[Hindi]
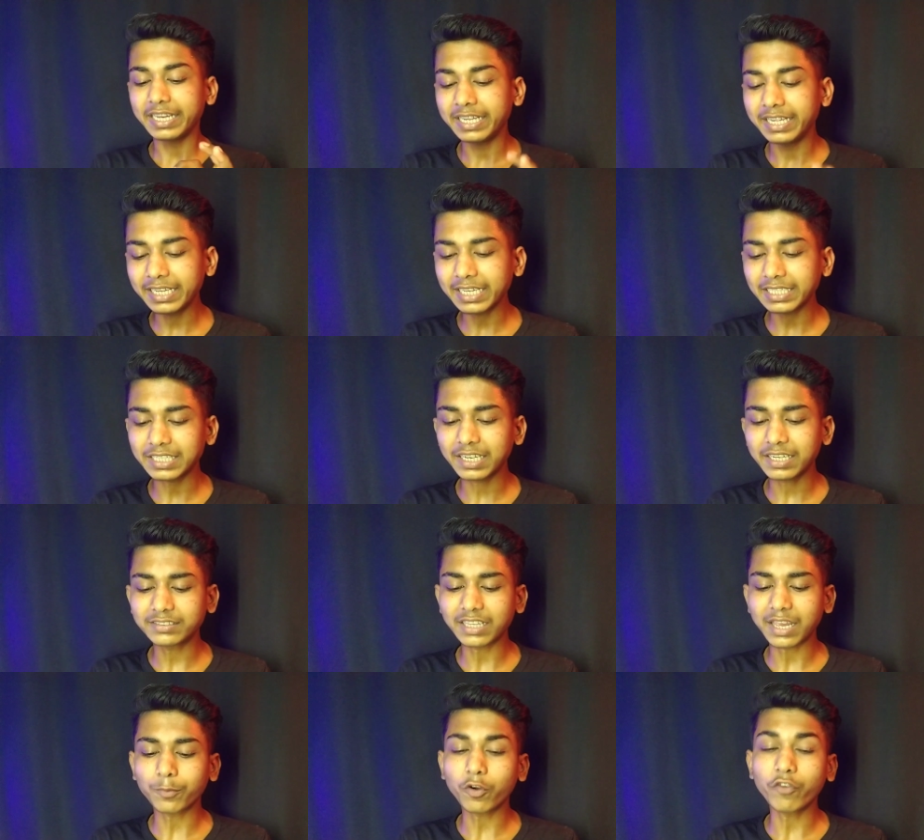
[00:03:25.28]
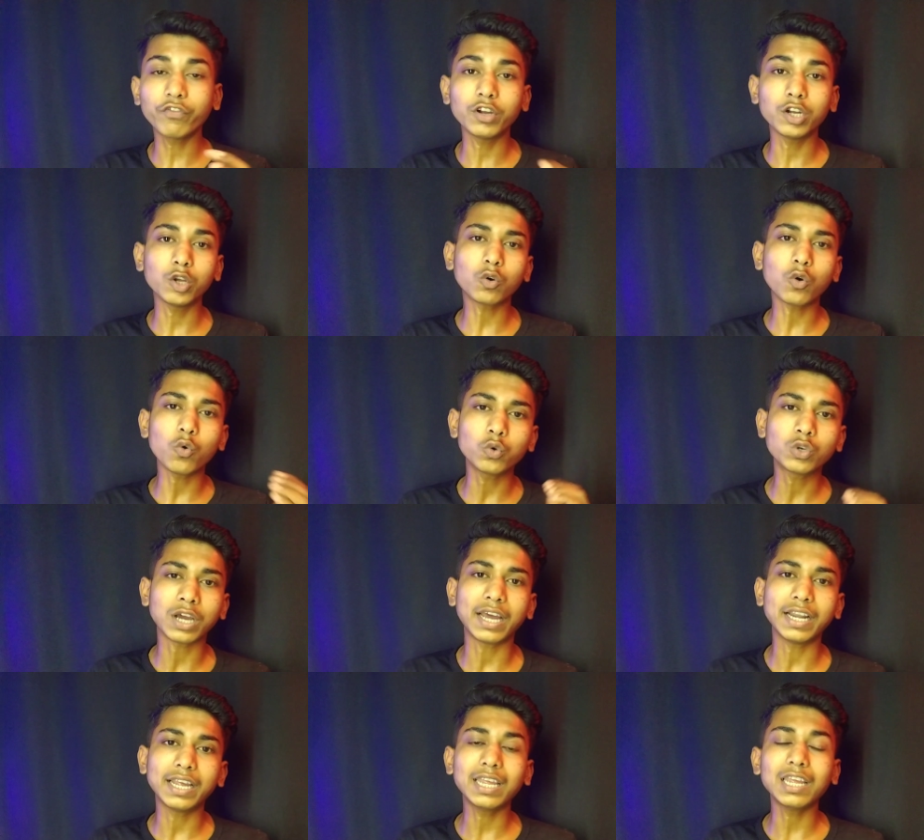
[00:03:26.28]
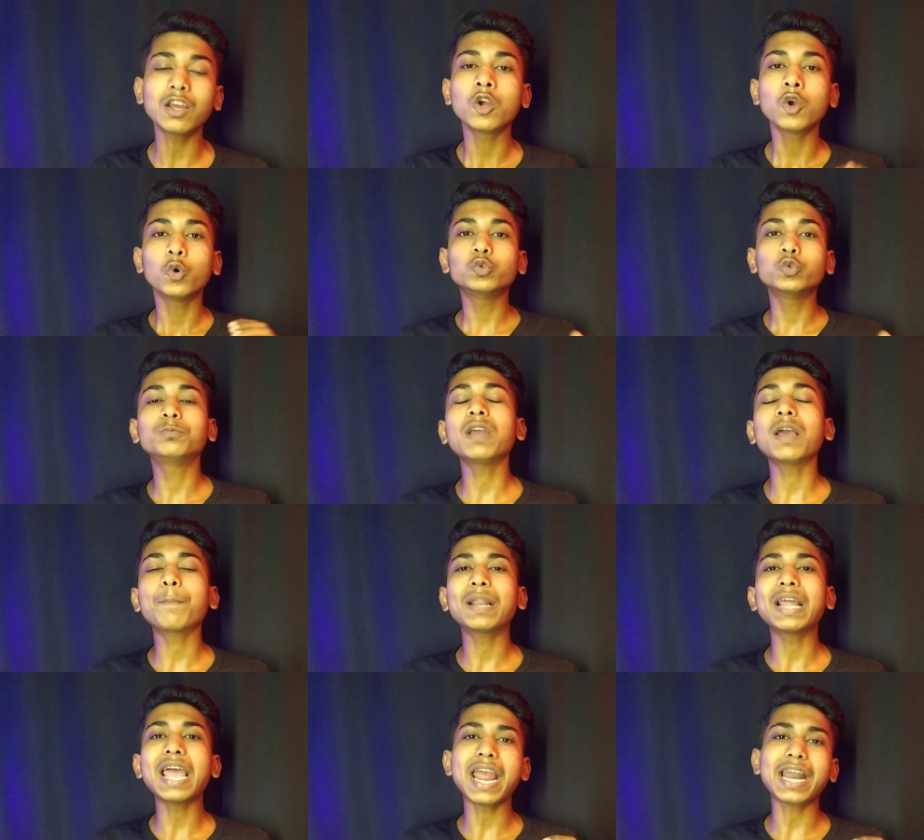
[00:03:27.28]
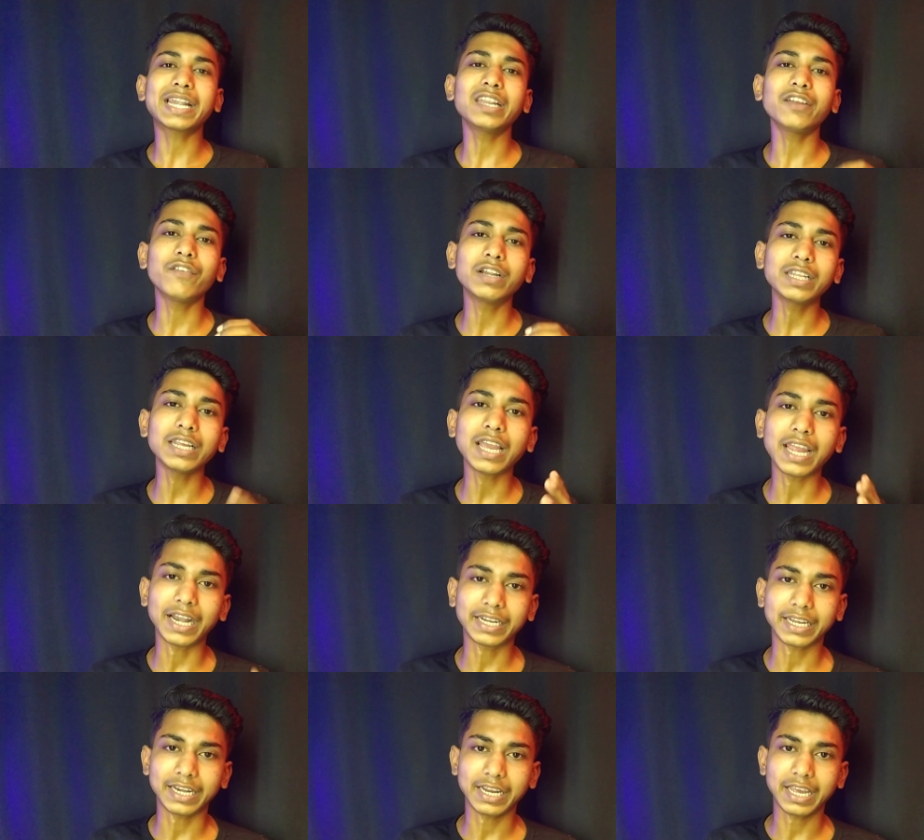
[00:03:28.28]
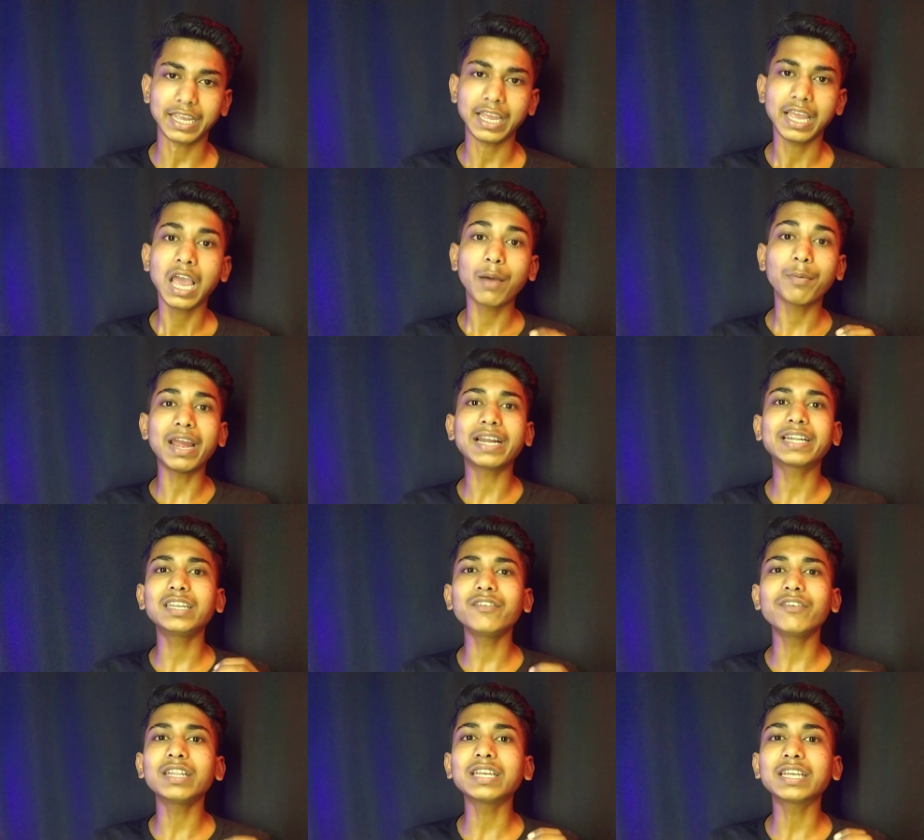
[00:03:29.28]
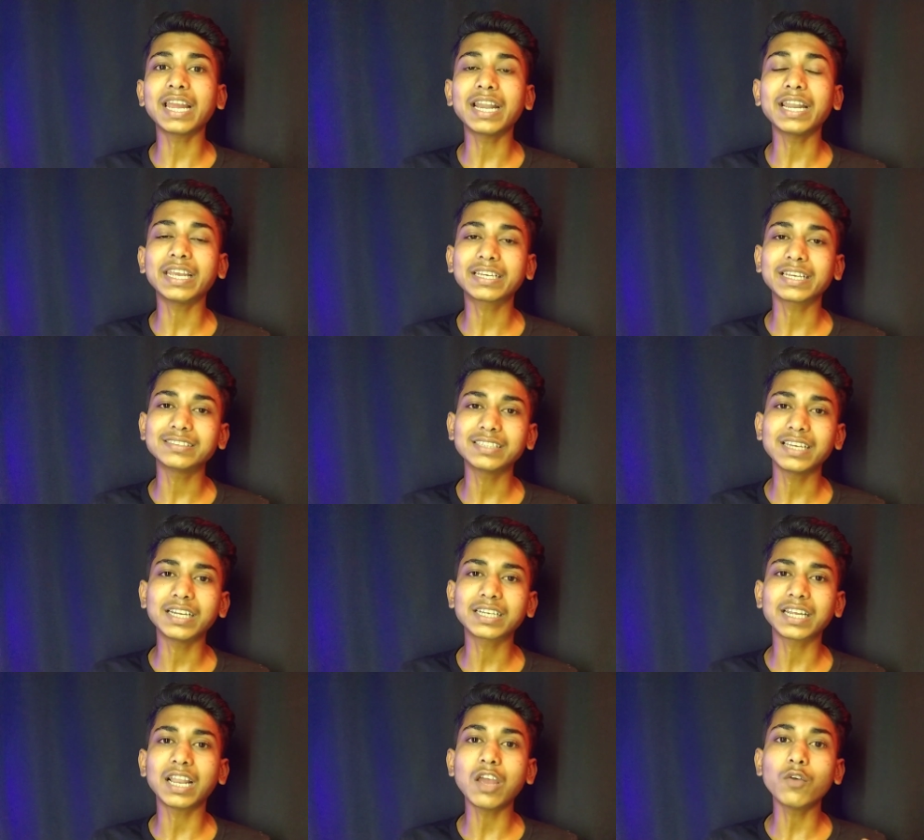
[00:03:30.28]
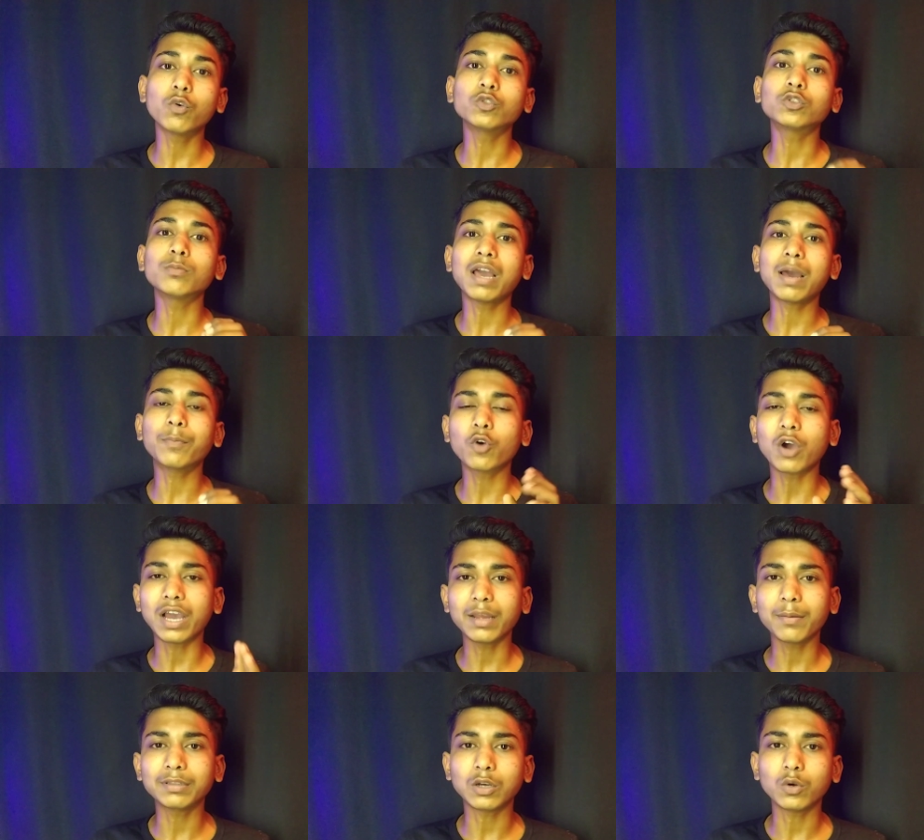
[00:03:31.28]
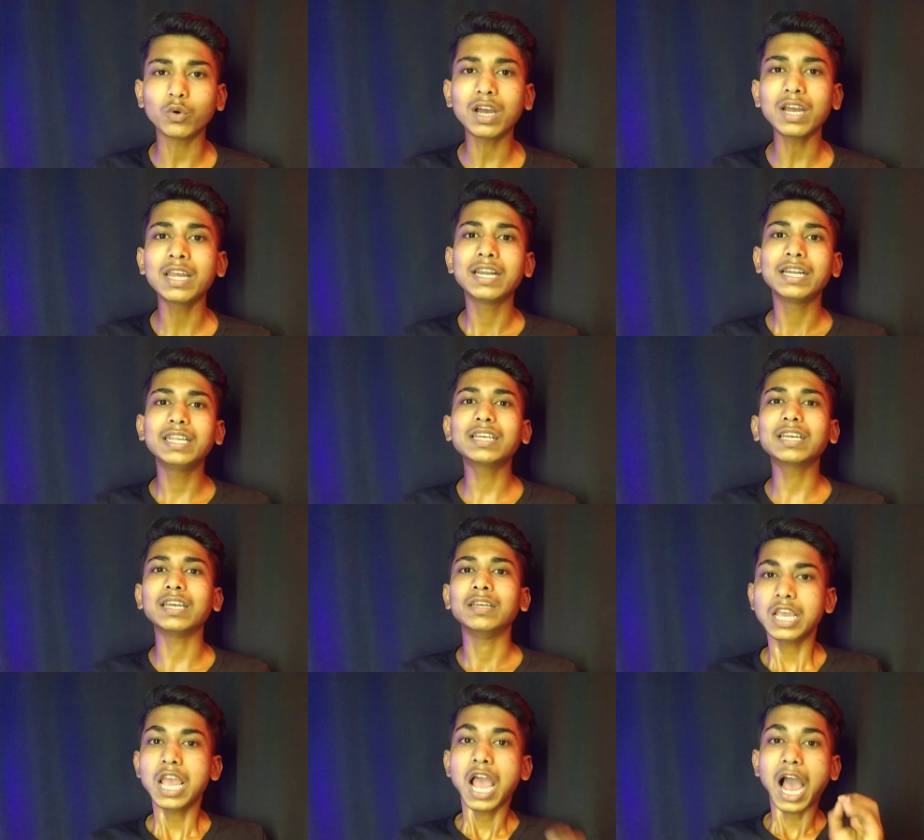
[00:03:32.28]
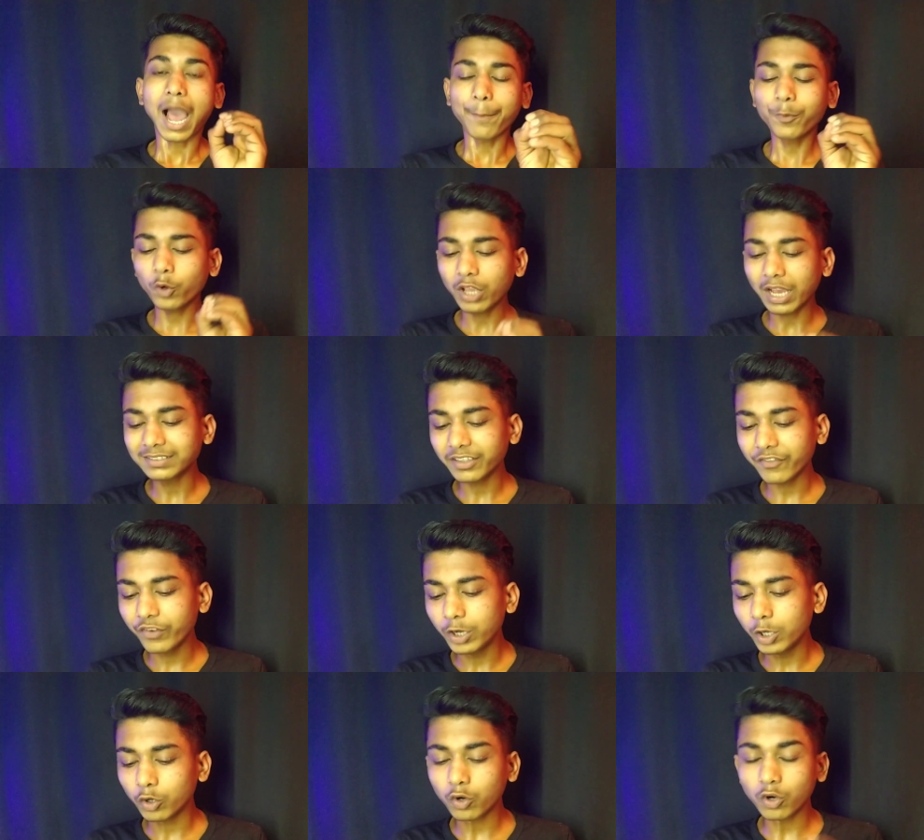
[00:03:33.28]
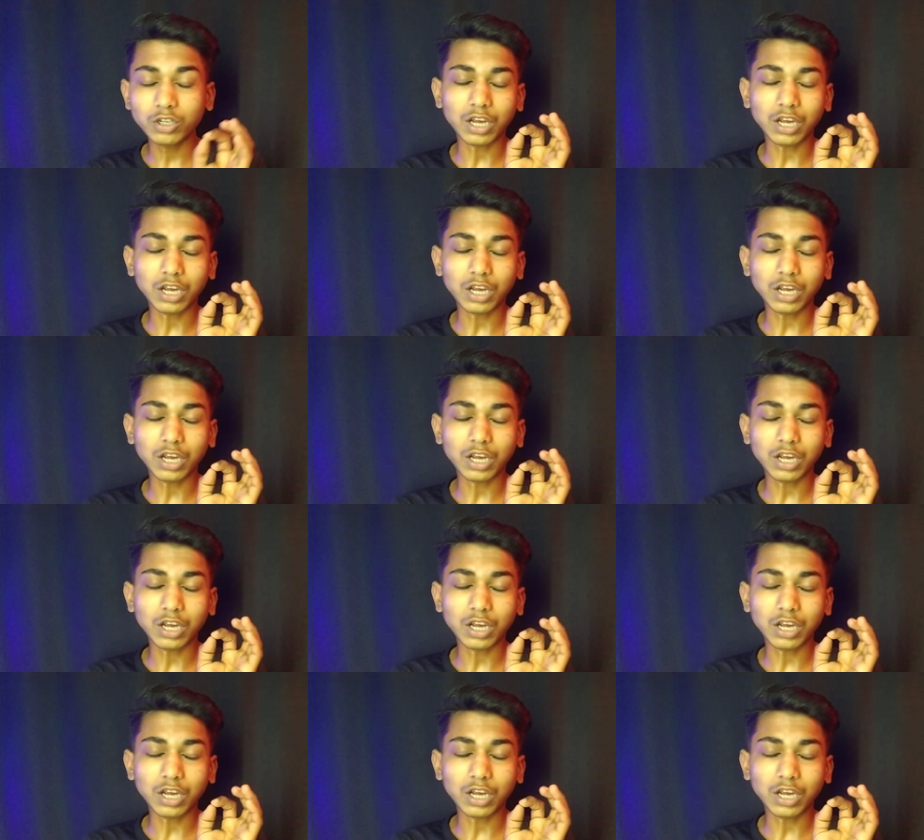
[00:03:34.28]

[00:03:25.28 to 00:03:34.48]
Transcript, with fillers: इन्हीं के चैनल से आपको वीडियो को उठाना है उसमें अपना एक्टिविटी ऐड करना है अब एक्टिविटी कैसे ऐड करना है वो तो मैं आपको आगे बताऊंगा ठीक है आपको यहाँ से वीडियो को